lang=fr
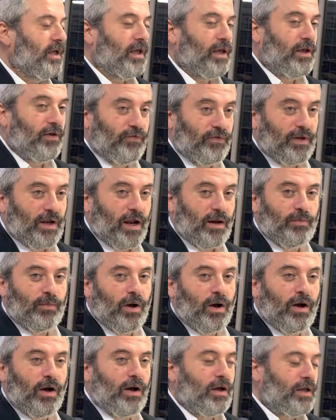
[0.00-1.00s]
et
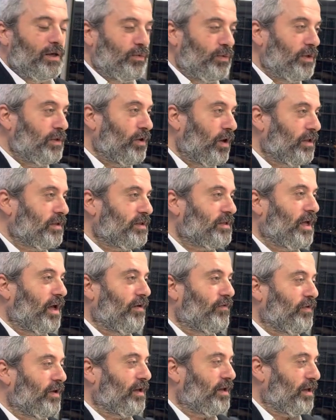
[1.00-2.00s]
finalement il lui donne ça
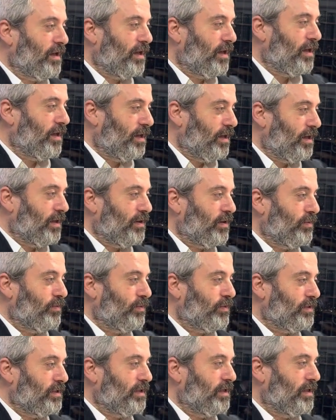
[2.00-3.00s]
avec, euh, comme
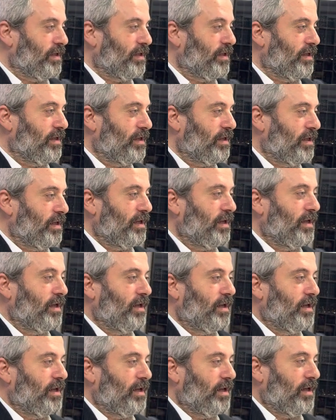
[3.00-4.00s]
on dit,
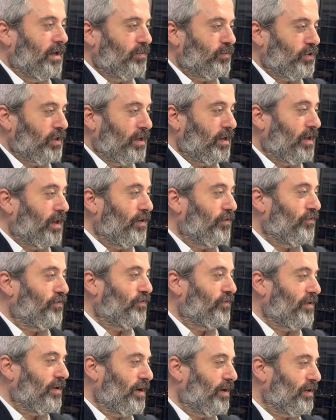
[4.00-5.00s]

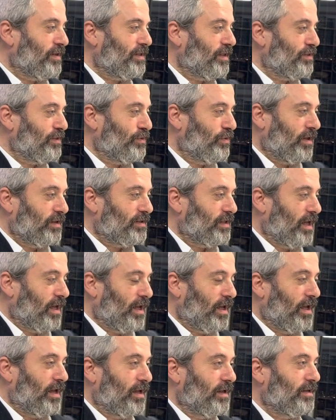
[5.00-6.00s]
neuf alors ça ne sert à
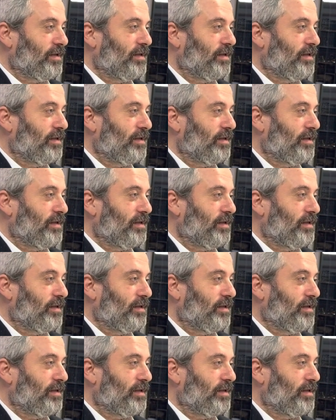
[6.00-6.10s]
rien.